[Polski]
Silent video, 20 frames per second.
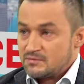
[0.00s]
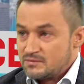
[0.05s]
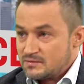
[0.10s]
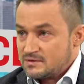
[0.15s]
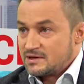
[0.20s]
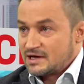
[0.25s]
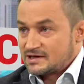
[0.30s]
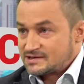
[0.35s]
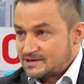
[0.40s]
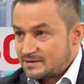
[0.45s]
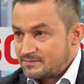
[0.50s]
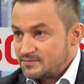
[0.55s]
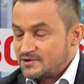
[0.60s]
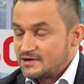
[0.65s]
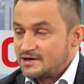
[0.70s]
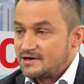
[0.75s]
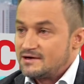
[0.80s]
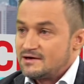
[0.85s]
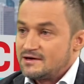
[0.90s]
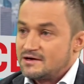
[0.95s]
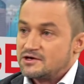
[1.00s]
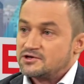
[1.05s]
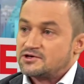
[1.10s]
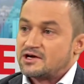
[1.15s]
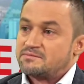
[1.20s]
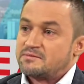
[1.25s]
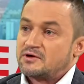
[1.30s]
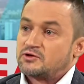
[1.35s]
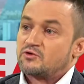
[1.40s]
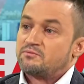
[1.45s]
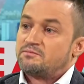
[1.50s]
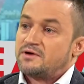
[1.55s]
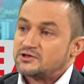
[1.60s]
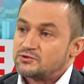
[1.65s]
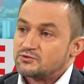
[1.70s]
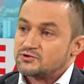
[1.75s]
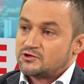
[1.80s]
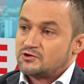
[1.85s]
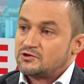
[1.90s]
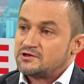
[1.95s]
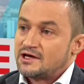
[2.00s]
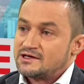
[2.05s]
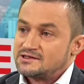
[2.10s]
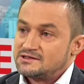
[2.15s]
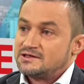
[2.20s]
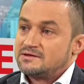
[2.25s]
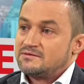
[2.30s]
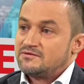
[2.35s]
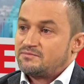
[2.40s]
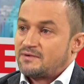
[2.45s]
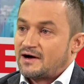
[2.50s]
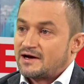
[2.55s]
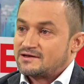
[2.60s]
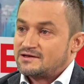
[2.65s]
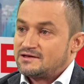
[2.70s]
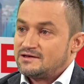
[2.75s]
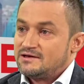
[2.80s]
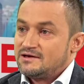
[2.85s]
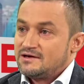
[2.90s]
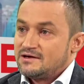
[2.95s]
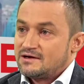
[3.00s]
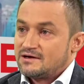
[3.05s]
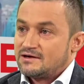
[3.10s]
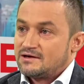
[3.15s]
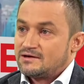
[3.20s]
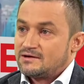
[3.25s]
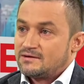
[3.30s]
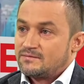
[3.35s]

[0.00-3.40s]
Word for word: następnie Ryszard Petru bez uzgodnienia z nikim w partii e,